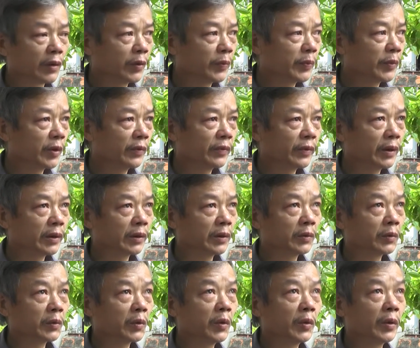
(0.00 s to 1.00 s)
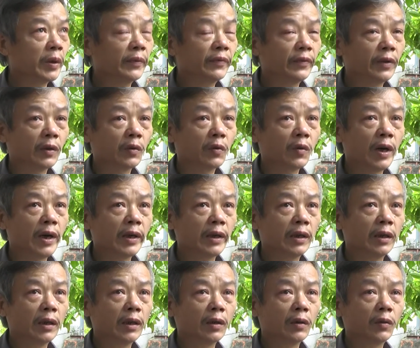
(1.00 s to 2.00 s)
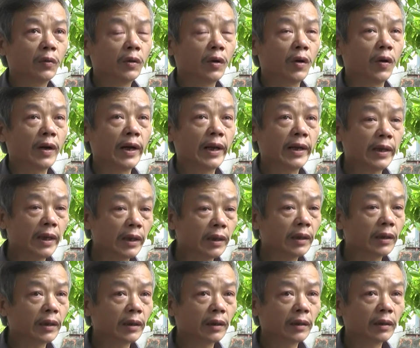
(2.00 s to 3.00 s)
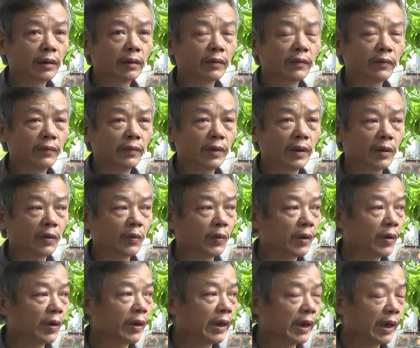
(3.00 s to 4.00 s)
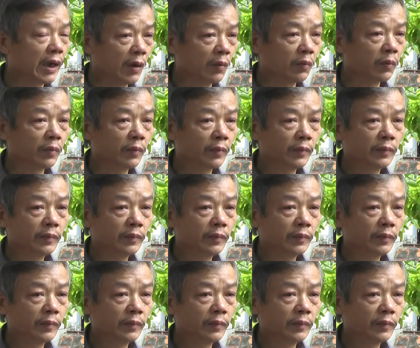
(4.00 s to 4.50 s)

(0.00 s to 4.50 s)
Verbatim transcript: giúp cho vợ chồng tôi vượt qua những lúc khó khăn nhất và nuôi con ăn học.